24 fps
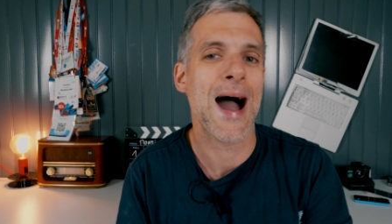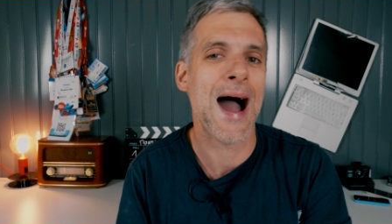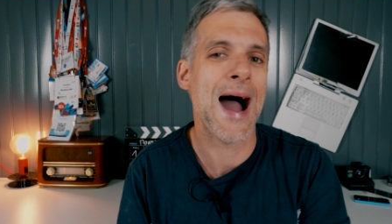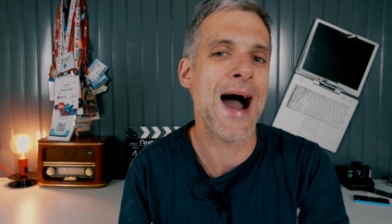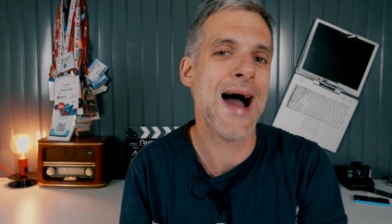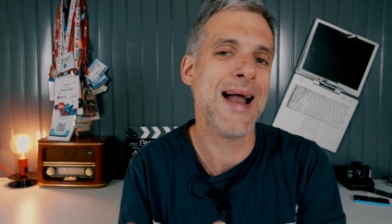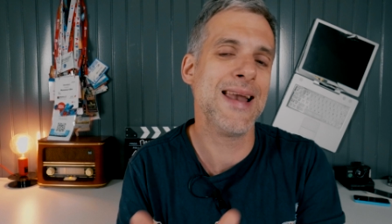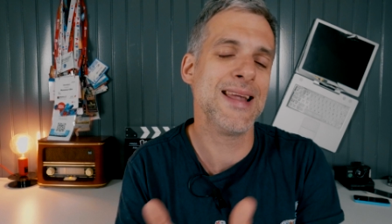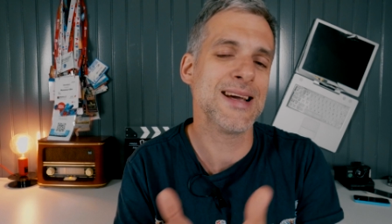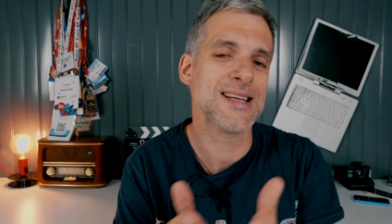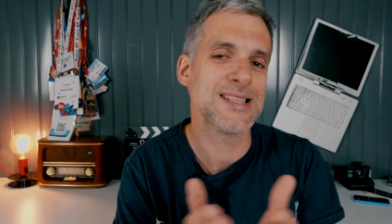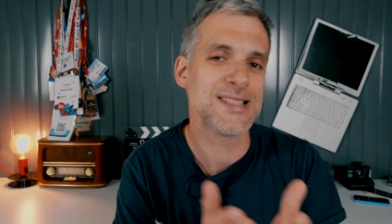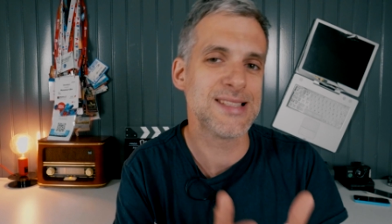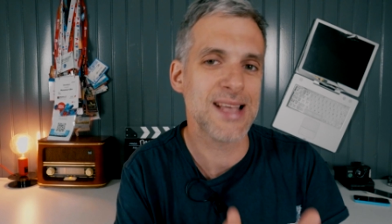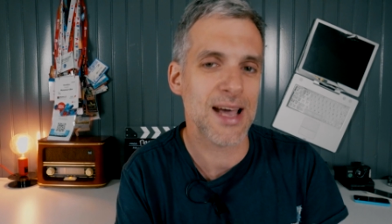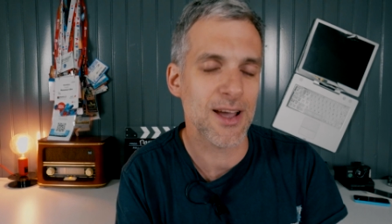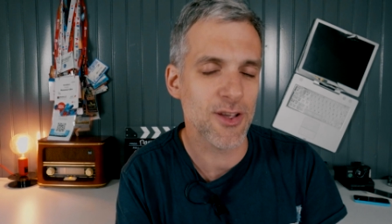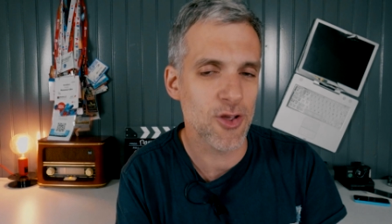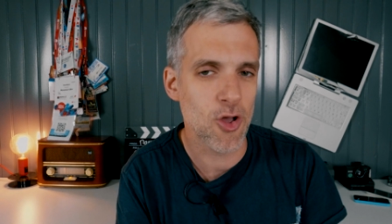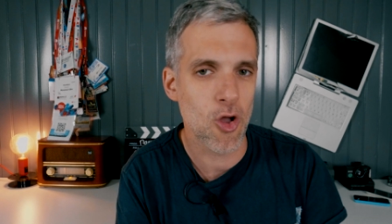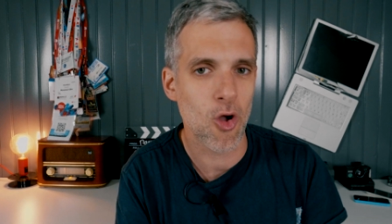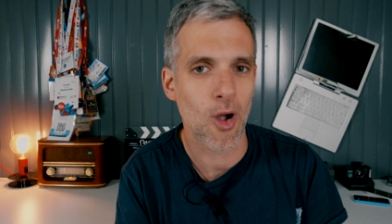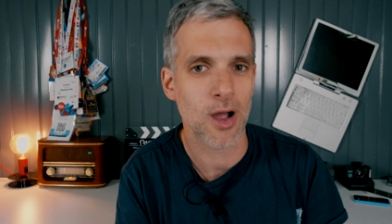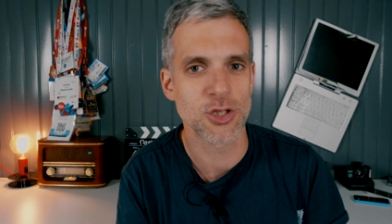à
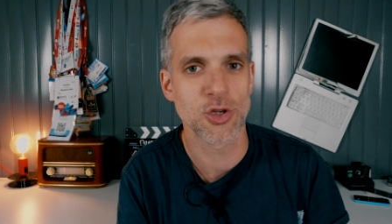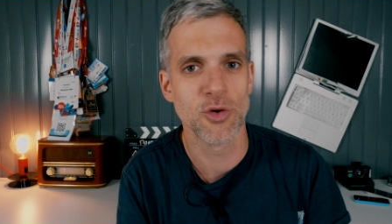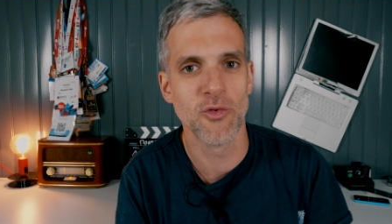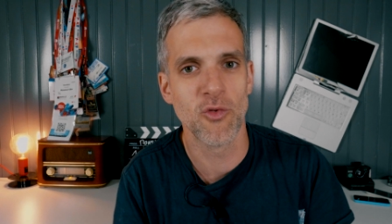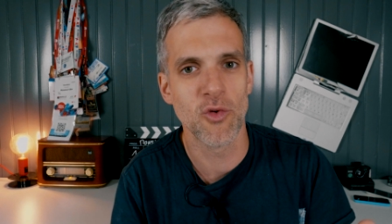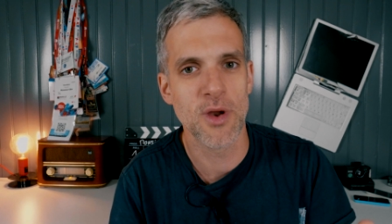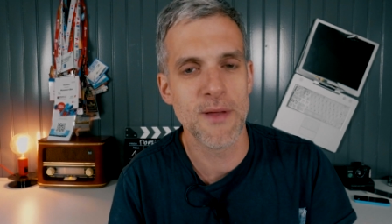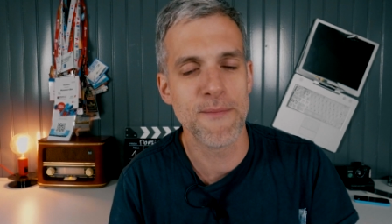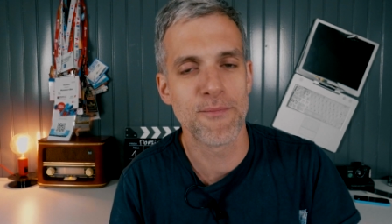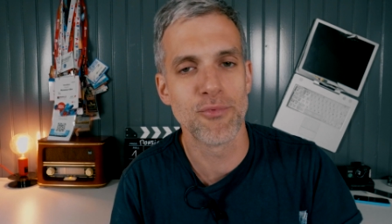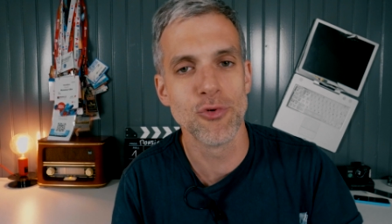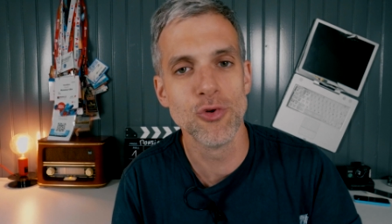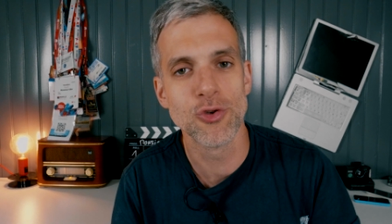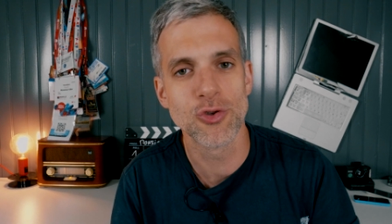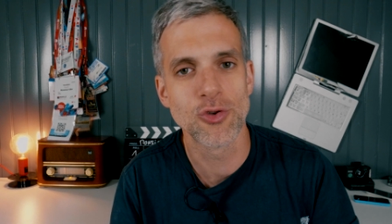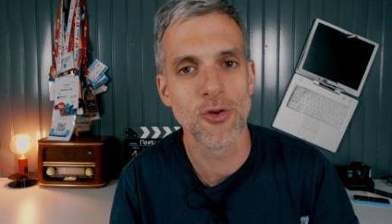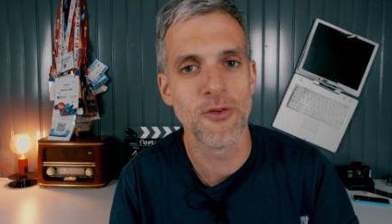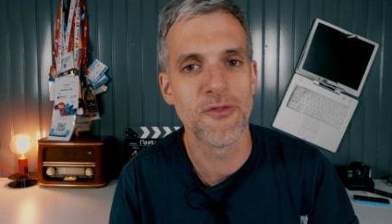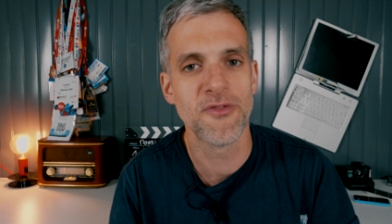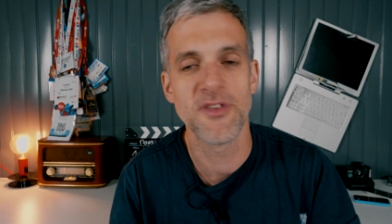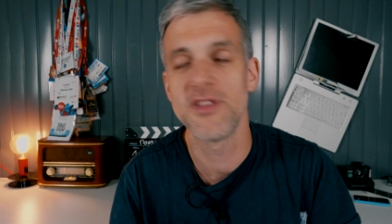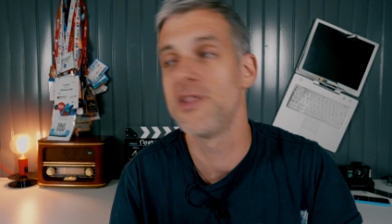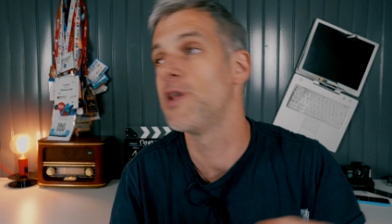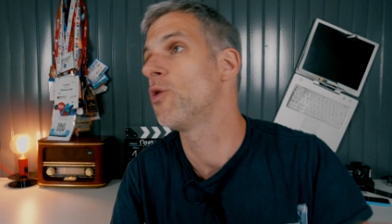l'extérieur Est-ce que vous voulez plus de
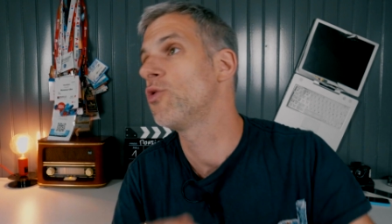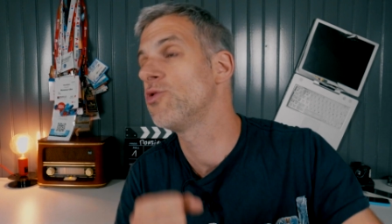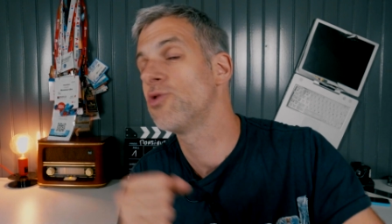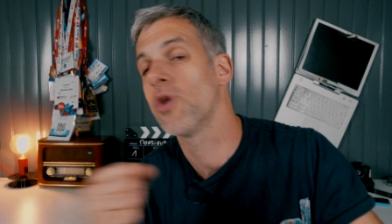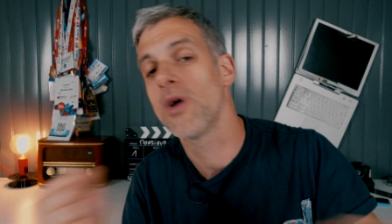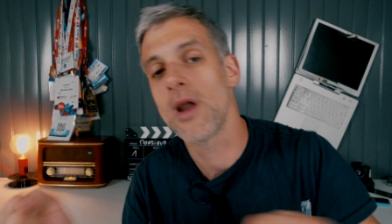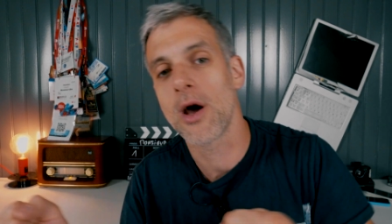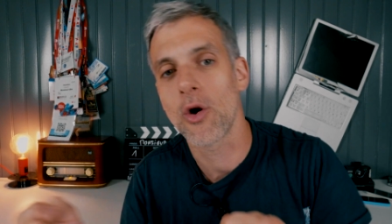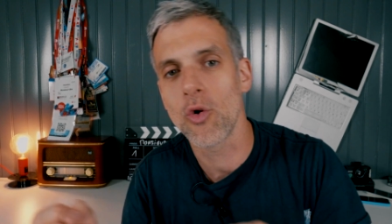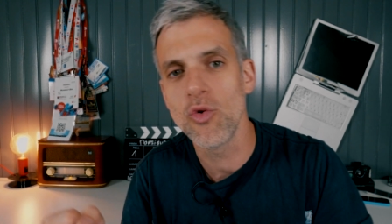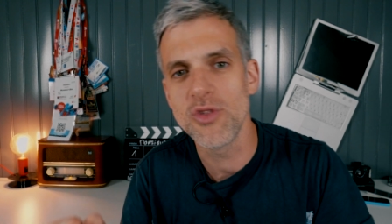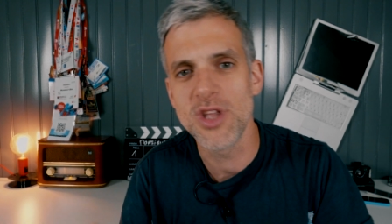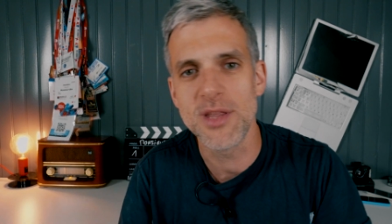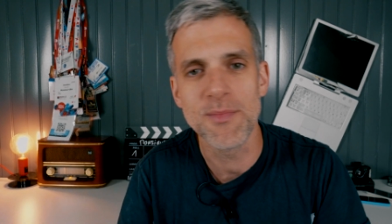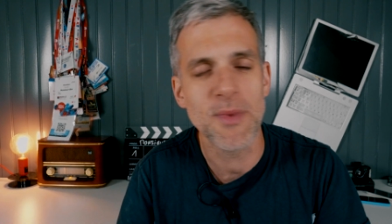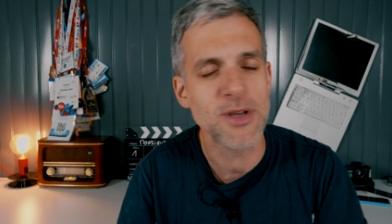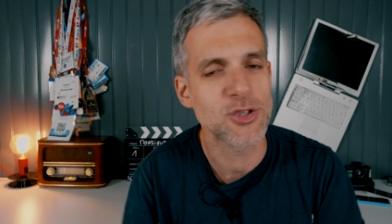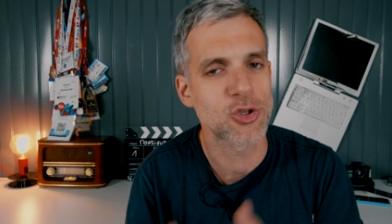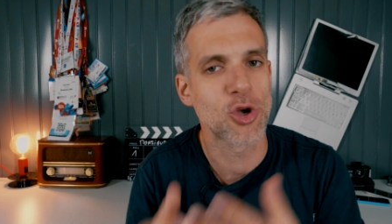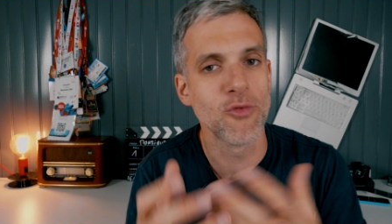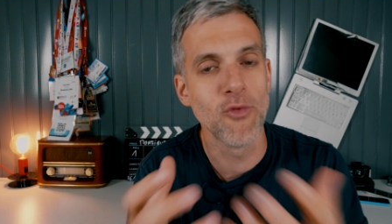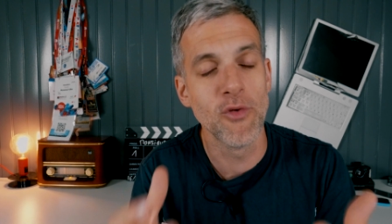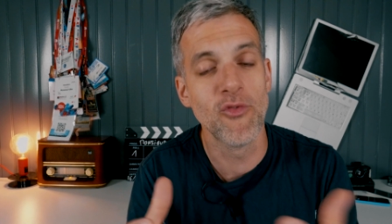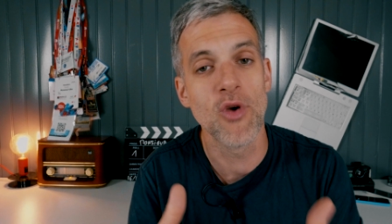vidéos dans la rue Dites-moi
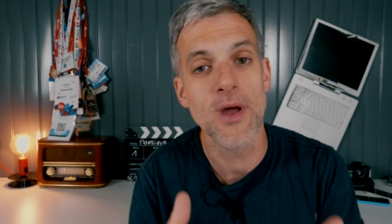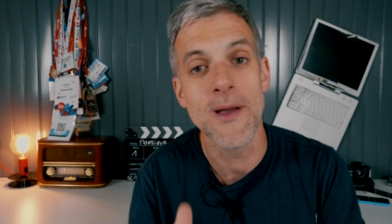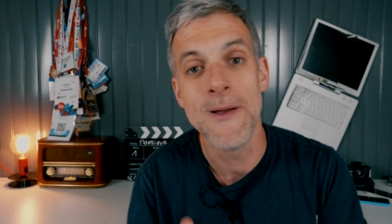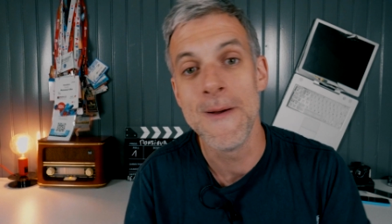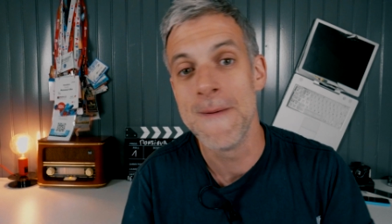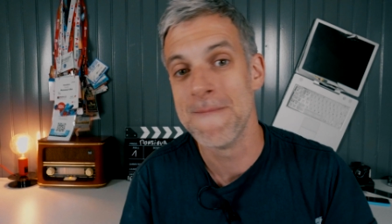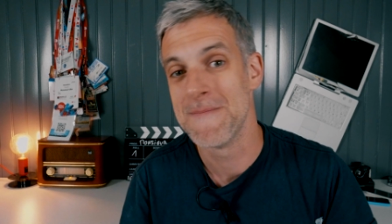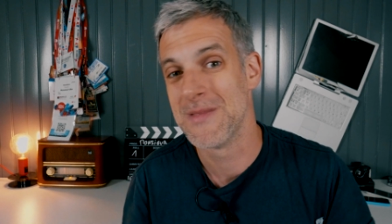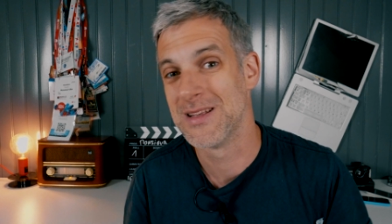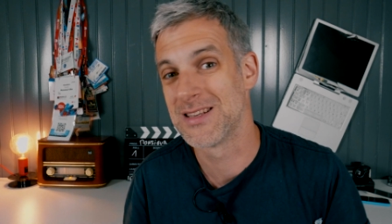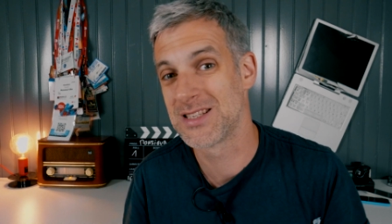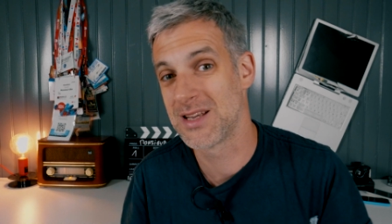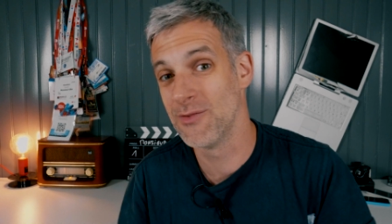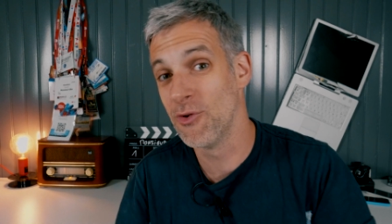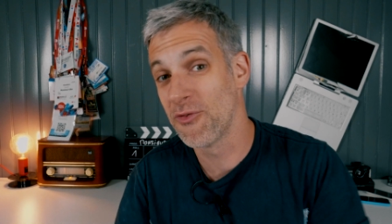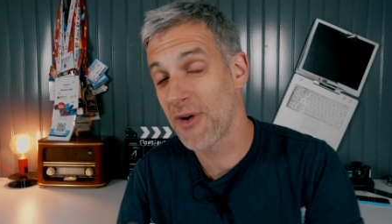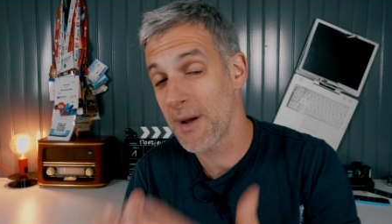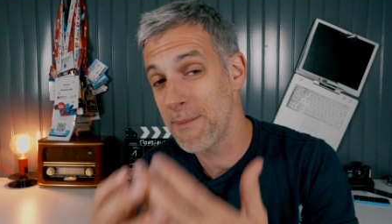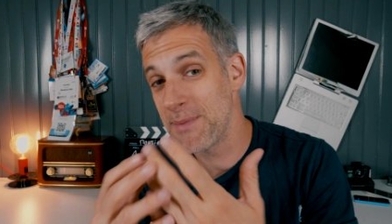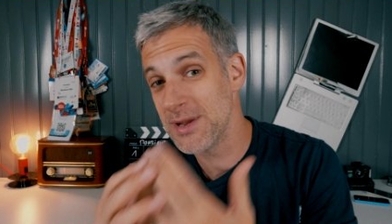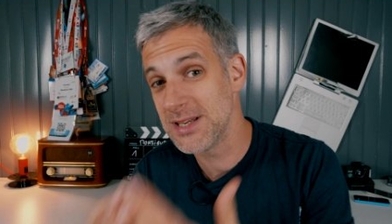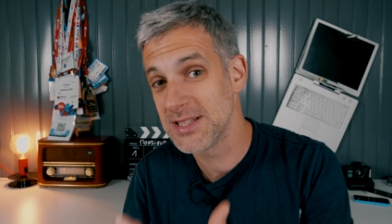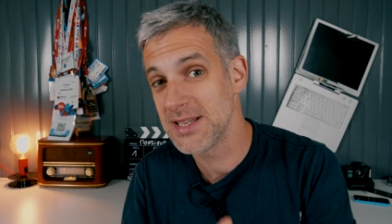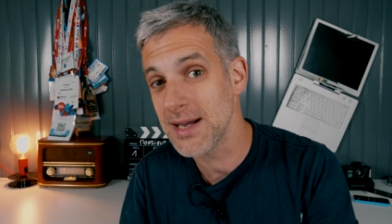ce que vous voulez, ce qui vous
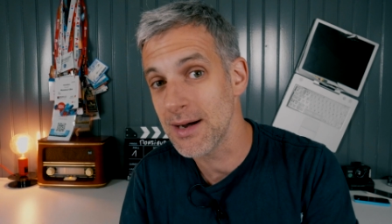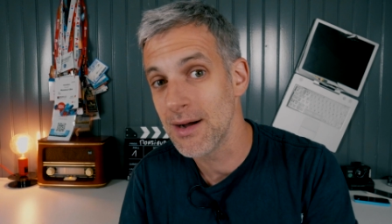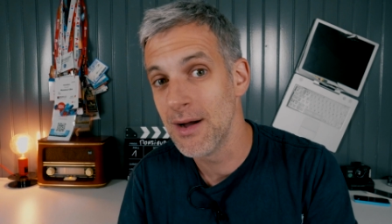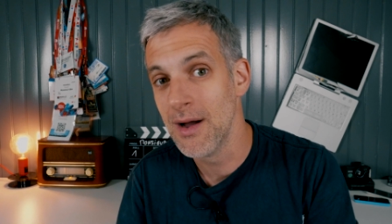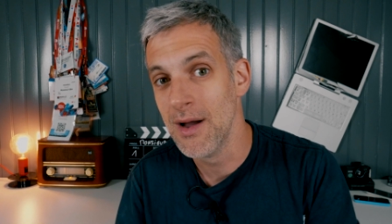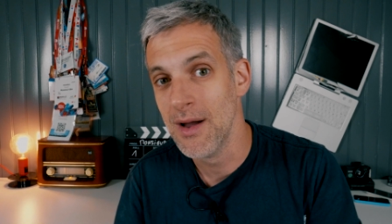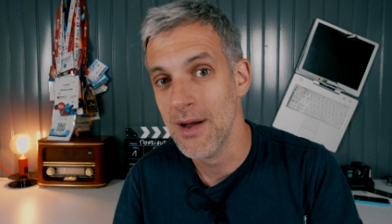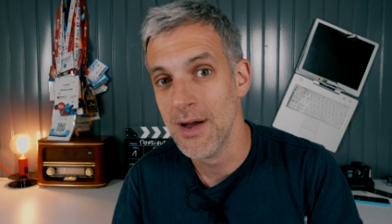ferait plaisir.